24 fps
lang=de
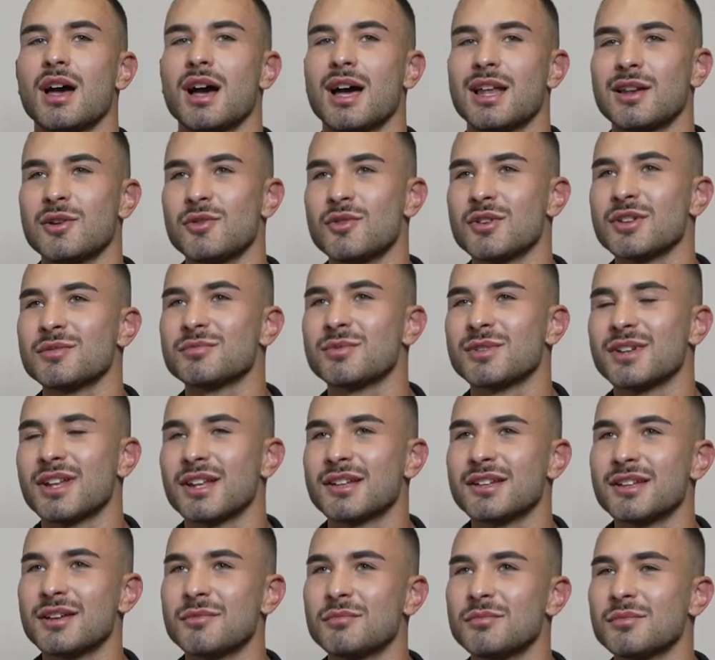Hallo, ich bin der
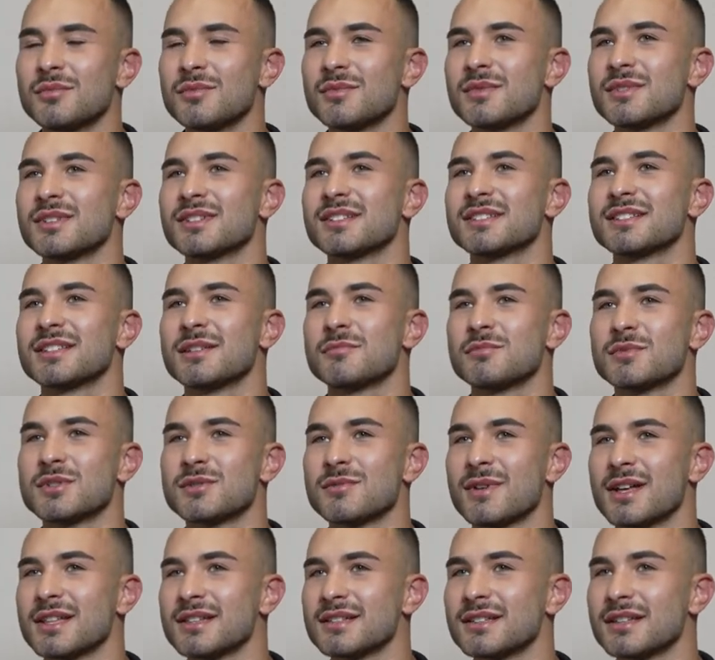Tim,
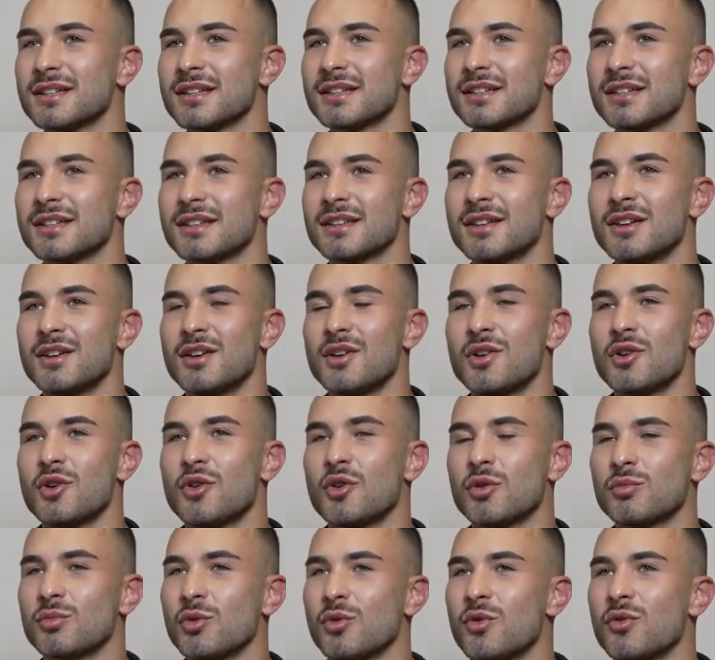27
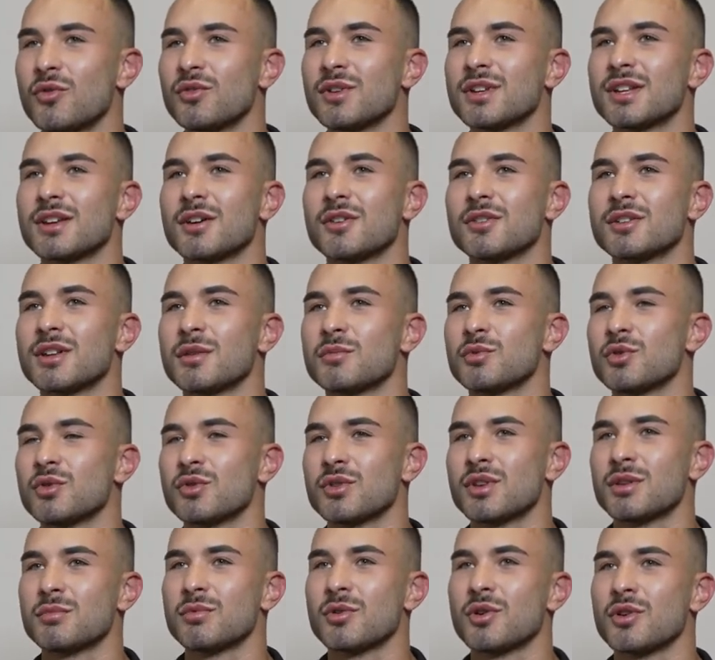und beruflich auch in der
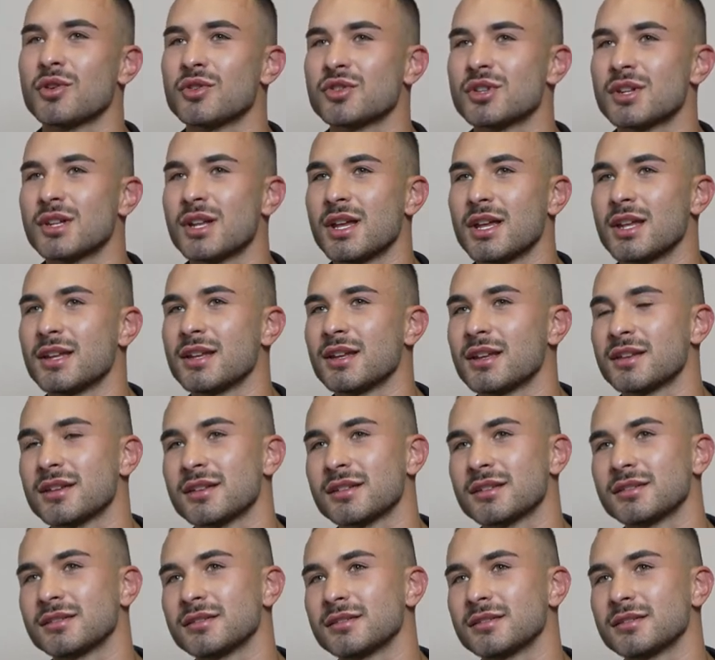Beauty-Branche tätig.